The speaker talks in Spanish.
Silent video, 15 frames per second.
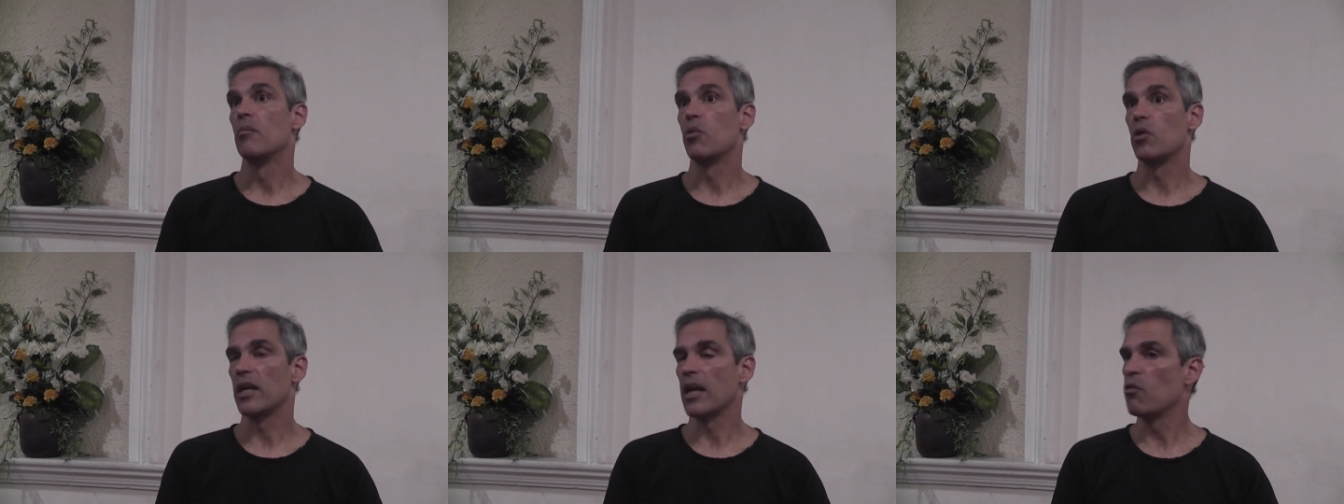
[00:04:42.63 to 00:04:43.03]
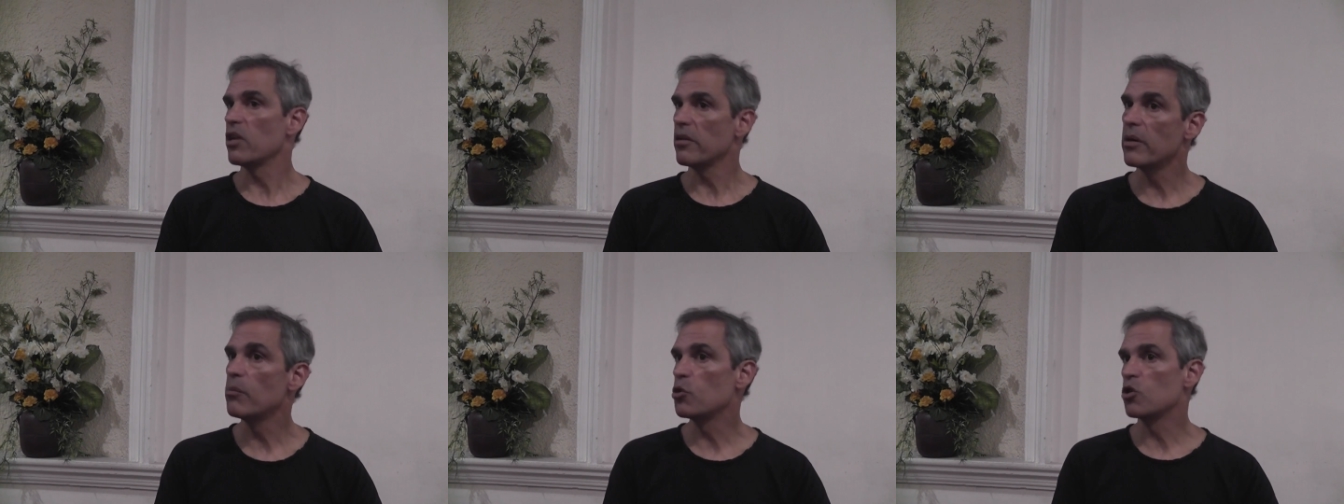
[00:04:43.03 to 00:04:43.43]
porque a un
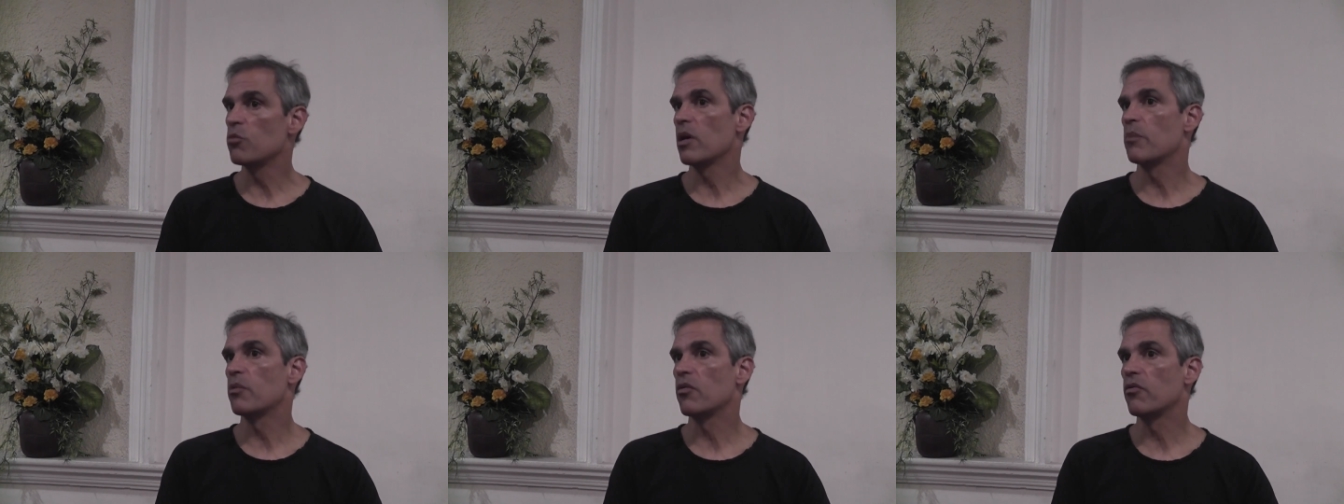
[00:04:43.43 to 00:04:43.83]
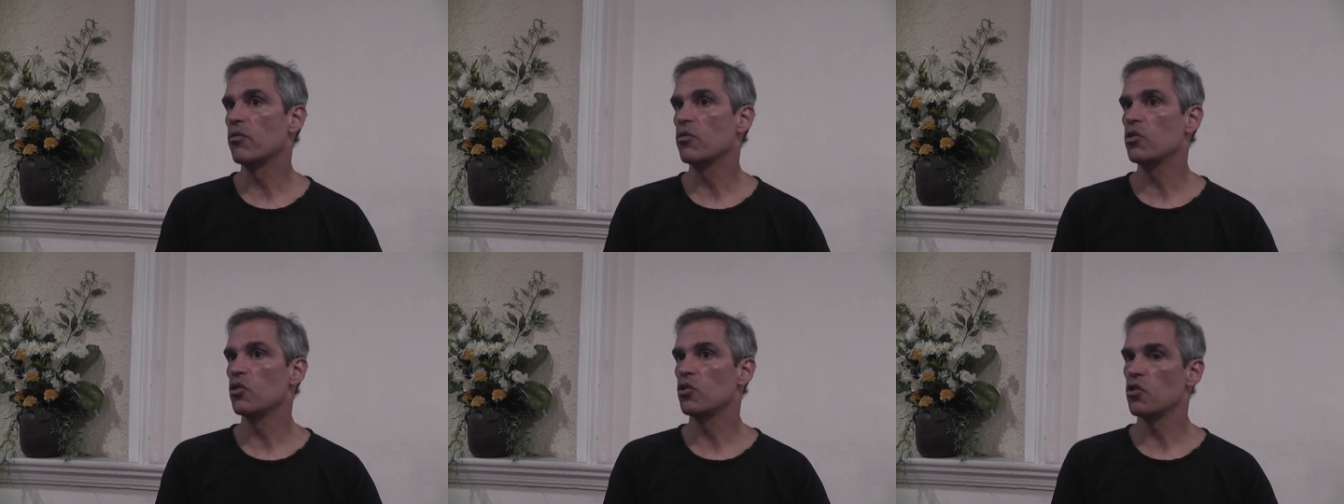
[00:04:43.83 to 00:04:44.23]
nivel mucho más
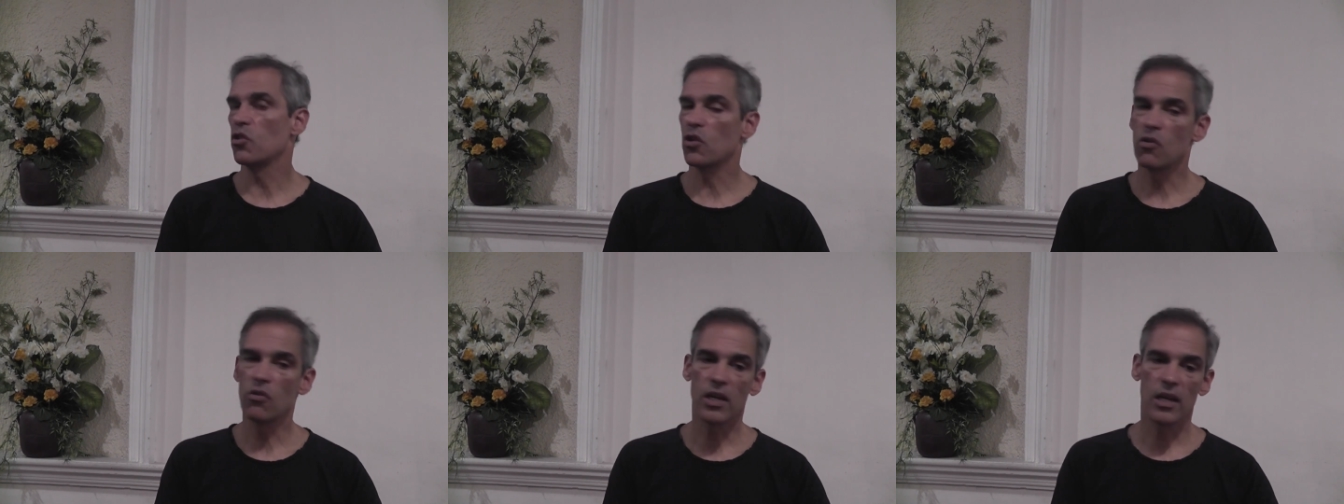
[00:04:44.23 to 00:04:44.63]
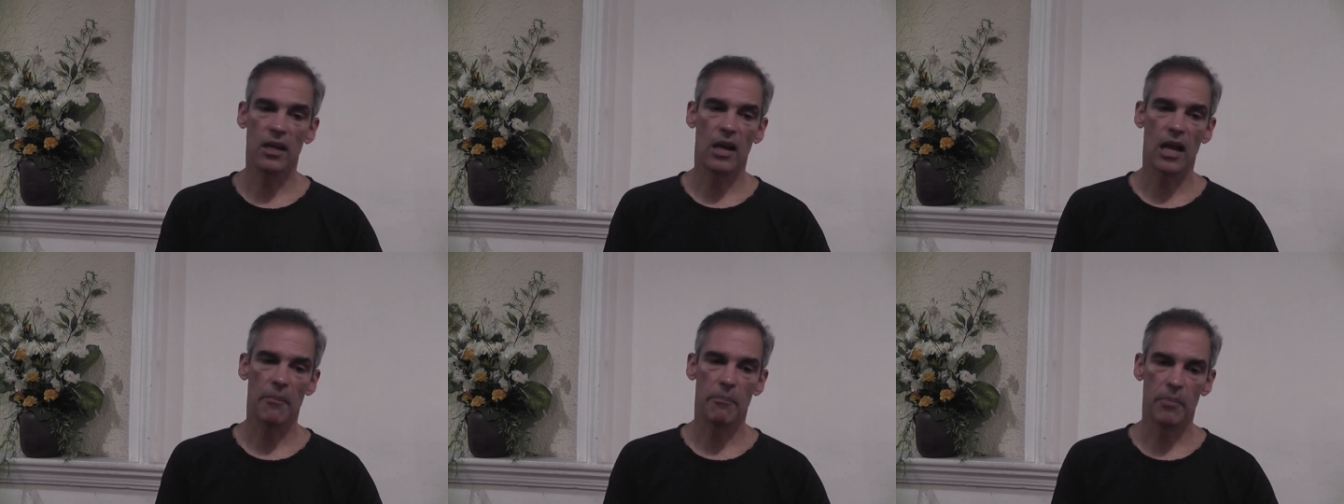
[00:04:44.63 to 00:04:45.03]
profundo, yo creo que
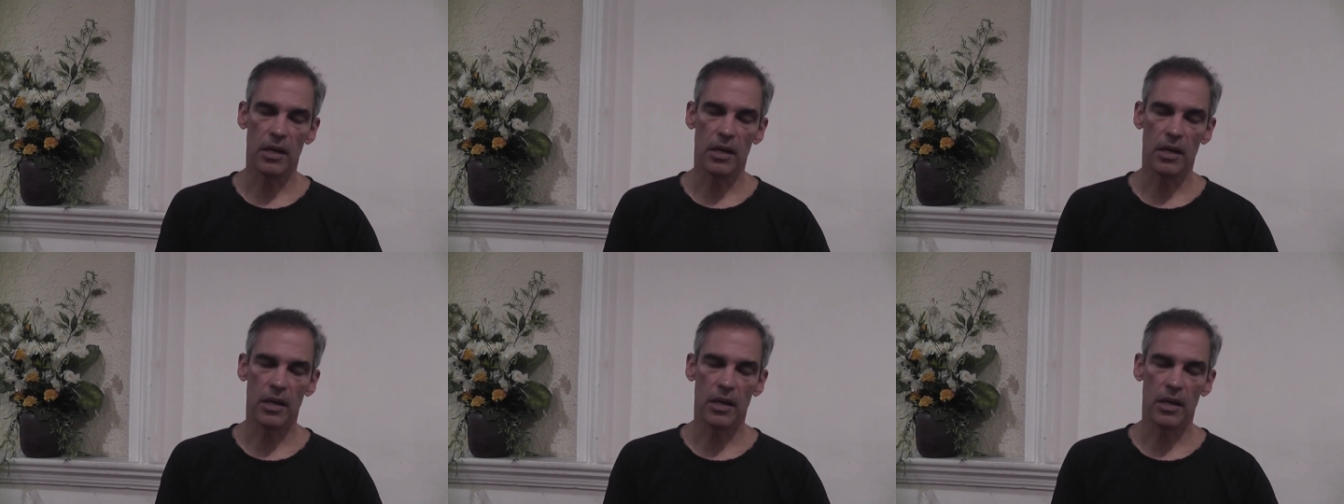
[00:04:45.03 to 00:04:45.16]
en, eh,